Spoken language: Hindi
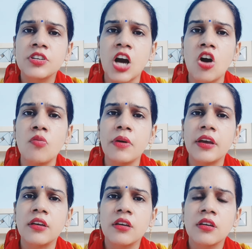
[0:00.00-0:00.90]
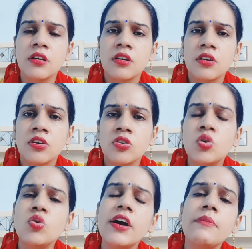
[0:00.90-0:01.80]
गांव में
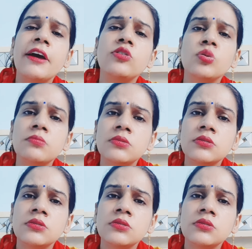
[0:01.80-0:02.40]
क्यों गए भाई तुम